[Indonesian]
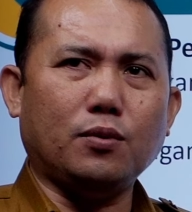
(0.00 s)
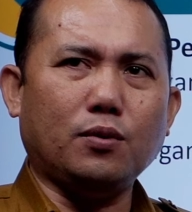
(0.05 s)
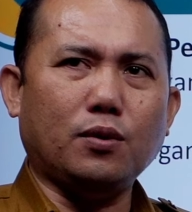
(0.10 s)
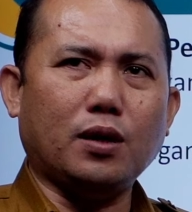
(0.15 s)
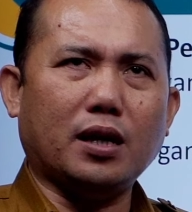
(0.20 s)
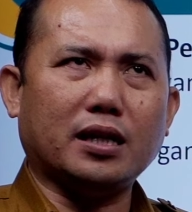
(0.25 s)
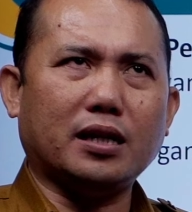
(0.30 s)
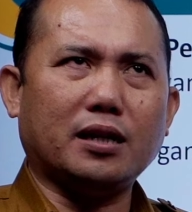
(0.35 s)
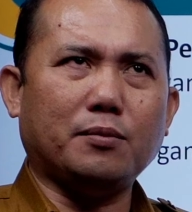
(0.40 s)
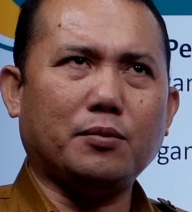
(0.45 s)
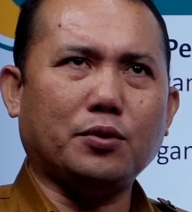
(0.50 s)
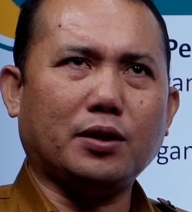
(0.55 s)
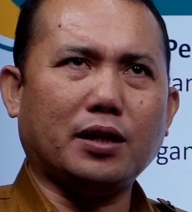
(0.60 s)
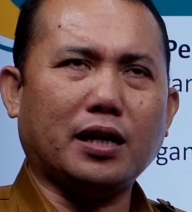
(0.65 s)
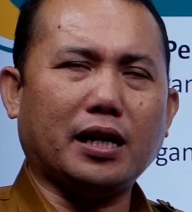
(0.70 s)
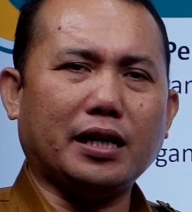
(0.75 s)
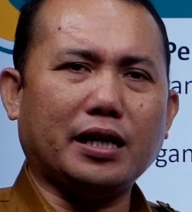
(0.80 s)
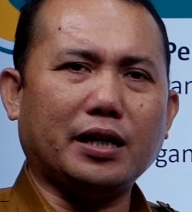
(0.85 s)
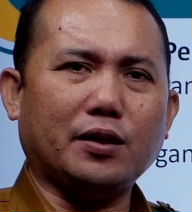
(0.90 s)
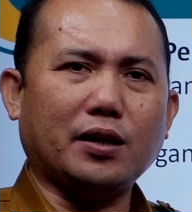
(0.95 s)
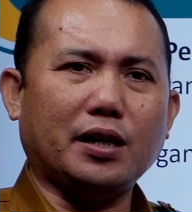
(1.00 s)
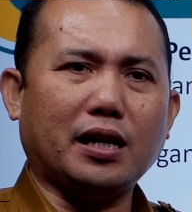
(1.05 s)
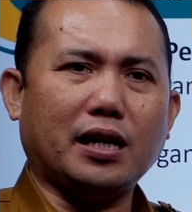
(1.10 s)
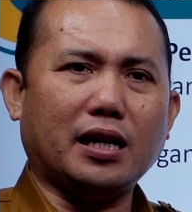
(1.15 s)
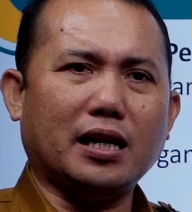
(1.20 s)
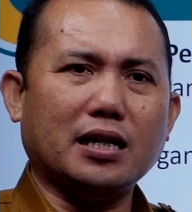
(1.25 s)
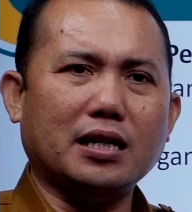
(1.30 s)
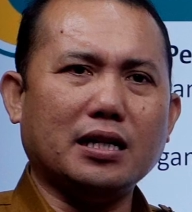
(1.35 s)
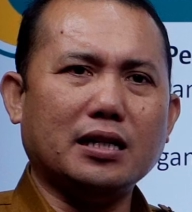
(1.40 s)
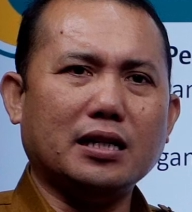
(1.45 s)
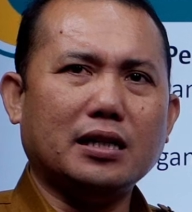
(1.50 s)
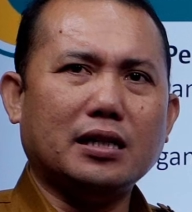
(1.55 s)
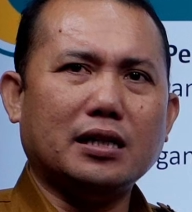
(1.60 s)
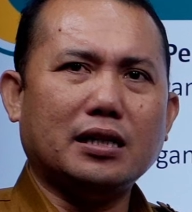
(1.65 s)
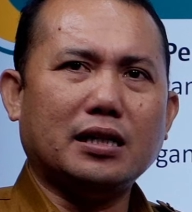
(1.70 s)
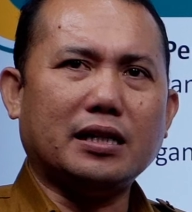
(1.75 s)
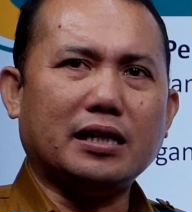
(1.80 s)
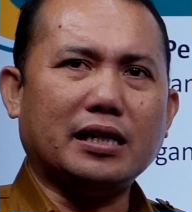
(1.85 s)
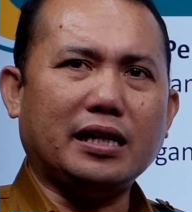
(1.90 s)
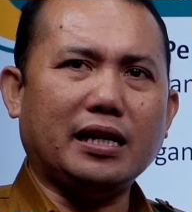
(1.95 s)
harga mutlak kita adalah
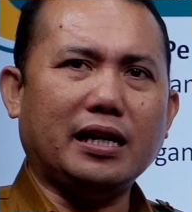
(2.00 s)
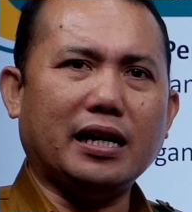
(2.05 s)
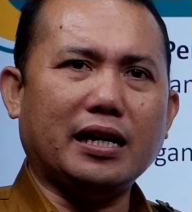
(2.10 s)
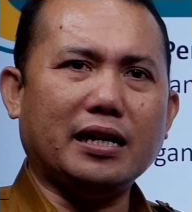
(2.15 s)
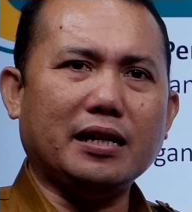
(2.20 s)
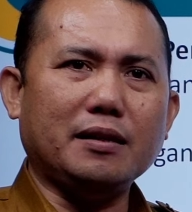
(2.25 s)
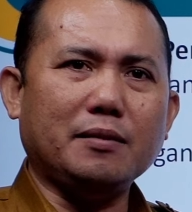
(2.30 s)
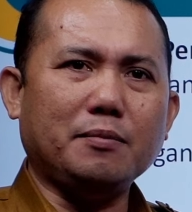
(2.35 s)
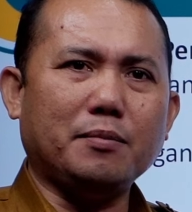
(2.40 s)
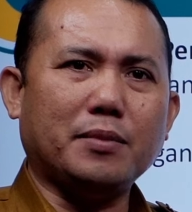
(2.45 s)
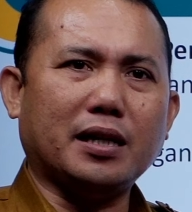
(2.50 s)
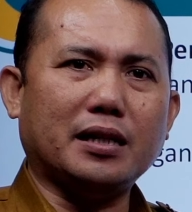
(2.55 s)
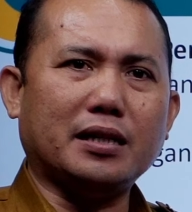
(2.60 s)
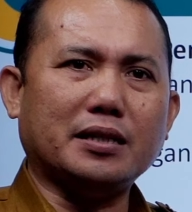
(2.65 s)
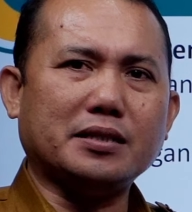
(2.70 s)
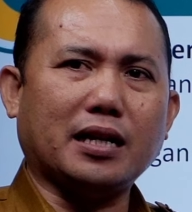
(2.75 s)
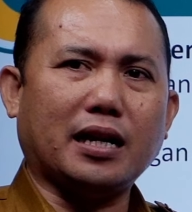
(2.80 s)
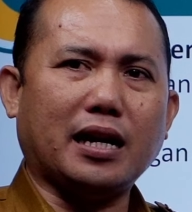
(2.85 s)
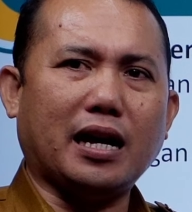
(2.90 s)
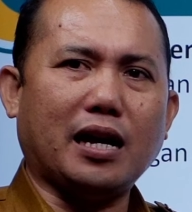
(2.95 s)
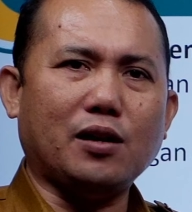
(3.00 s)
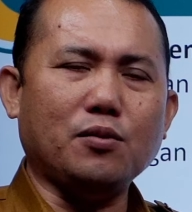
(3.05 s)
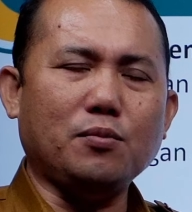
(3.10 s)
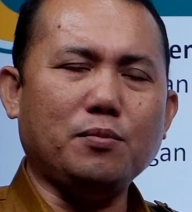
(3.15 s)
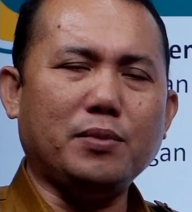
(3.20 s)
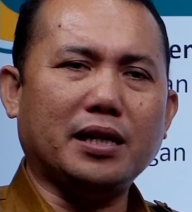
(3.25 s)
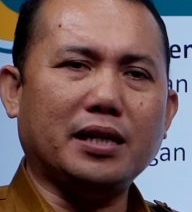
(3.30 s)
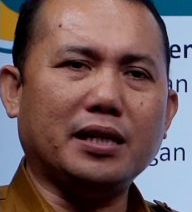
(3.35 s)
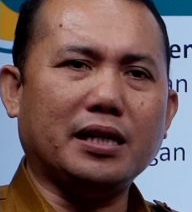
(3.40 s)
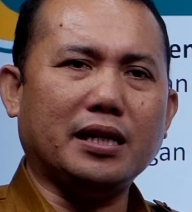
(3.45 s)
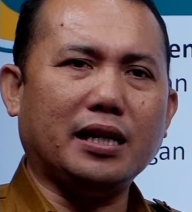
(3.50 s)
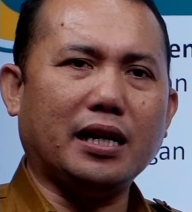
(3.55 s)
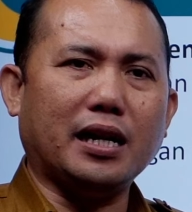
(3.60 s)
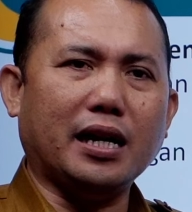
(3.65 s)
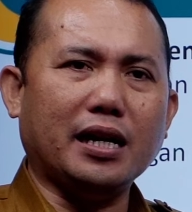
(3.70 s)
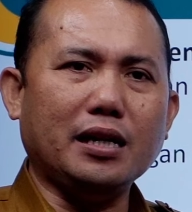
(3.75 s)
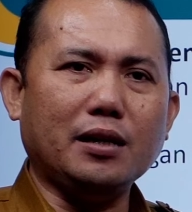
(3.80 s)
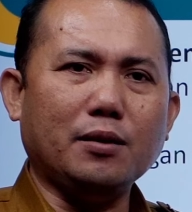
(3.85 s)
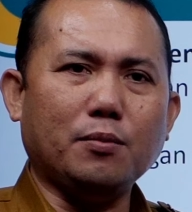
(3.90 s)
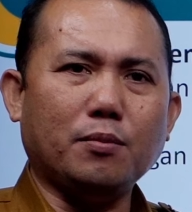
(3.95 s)
nilai selalu
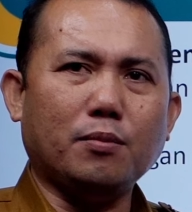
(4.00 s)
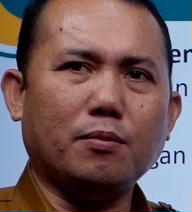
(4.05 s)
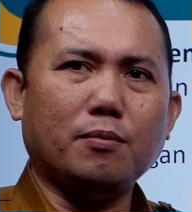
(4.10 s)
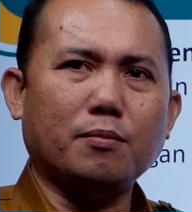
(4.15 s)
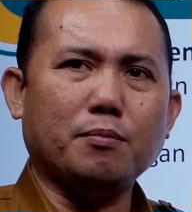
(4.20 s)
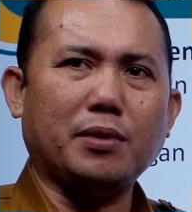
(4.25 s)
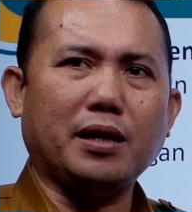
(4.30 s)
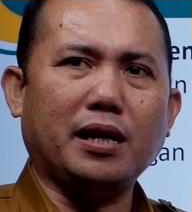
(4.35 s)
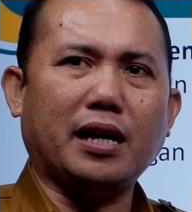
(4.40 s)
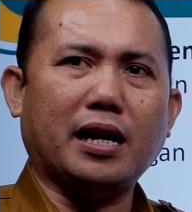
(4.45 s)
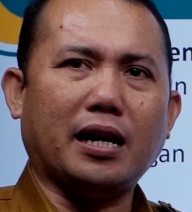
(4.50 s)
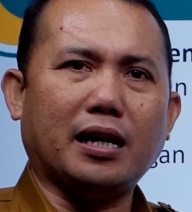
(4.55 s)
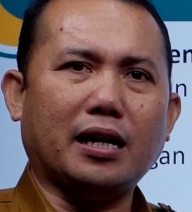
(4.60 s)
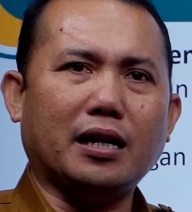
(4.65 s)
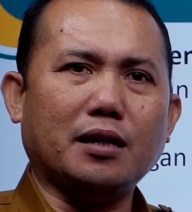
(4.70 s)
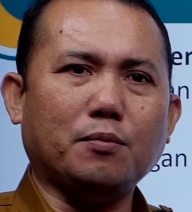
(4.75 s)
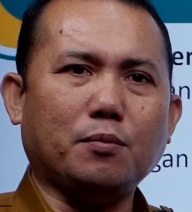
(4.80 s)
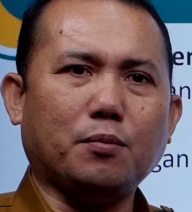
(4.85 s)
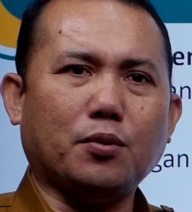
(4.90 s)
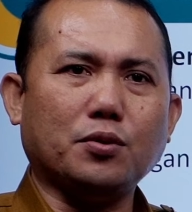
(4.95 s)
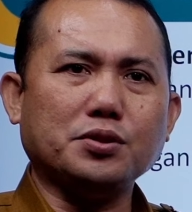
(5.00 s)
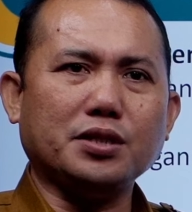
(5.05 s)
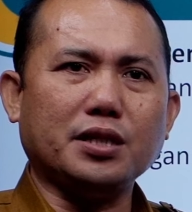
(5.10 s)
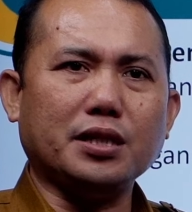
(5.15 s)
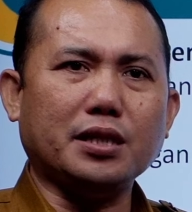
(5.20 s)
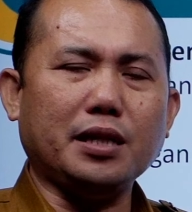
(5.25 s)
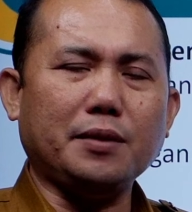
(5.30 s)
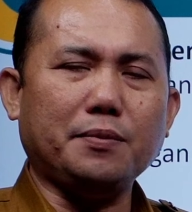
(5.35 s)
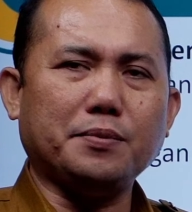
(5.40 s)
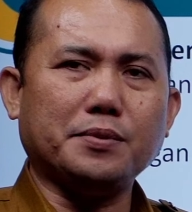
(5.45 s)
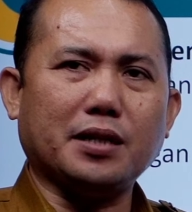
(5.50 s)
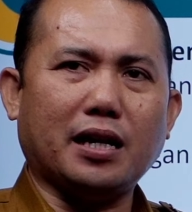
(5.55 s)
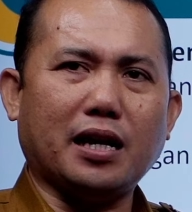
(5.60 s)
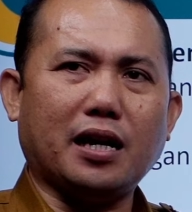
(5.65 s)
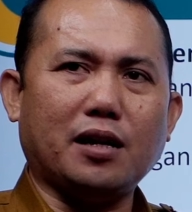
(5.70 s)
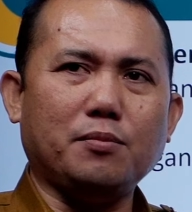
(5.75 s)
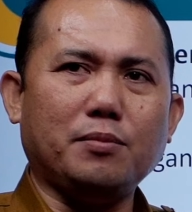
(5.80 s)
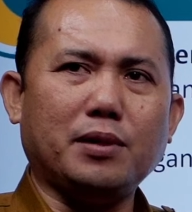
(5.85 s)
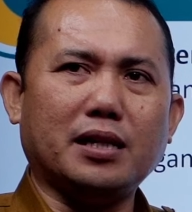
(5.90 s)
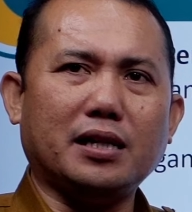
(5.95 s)
bernilai bilangan positif,
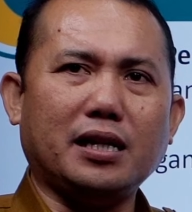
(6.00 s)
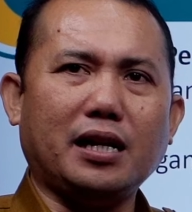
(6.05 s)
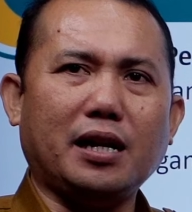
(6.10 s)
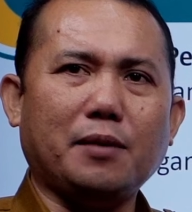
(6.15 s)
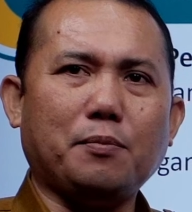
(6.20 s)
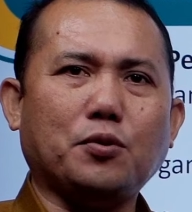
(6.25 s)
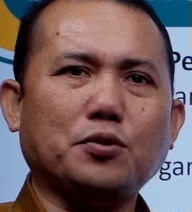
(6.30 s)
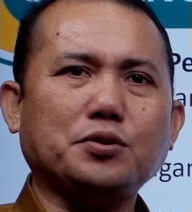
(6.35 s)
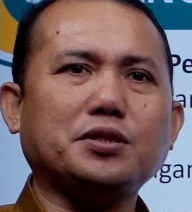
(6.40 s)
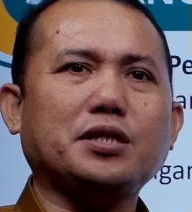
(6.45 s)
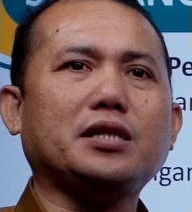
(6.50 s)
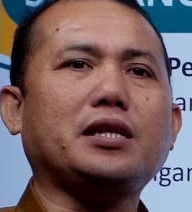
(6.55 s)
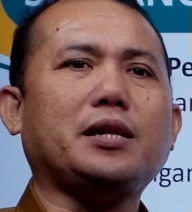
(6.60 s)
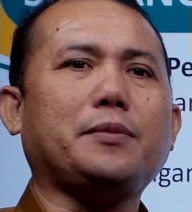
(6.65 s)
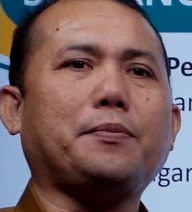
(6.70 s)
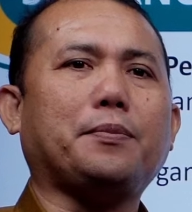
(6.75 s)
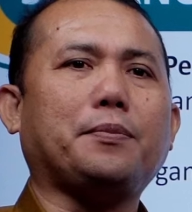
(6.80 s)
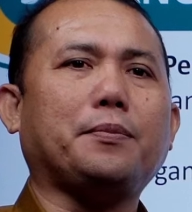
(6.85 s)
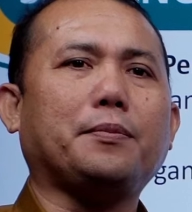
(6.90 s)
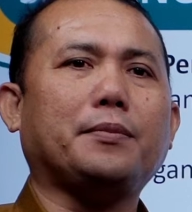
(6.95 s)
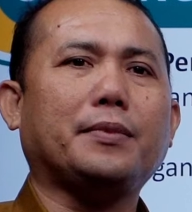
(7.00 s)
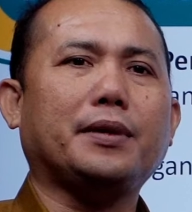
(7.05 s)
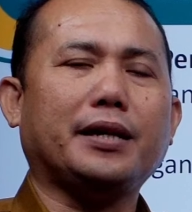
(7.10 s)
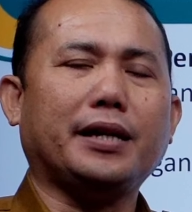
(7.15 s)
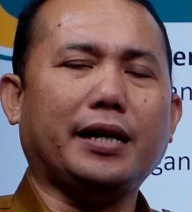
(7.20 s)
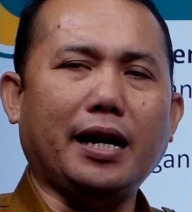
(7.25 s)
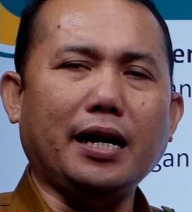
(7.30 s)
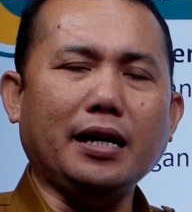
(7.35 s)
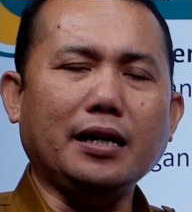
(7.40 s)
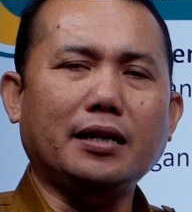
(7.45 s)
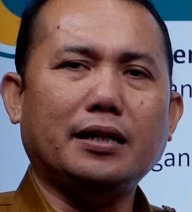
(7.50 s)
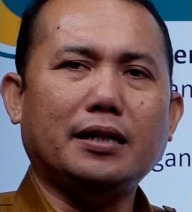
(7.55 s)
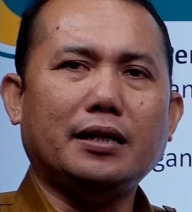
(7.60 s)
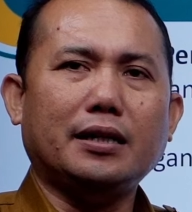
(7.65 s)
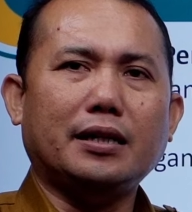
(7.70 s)
selalu bernilai positif, ya.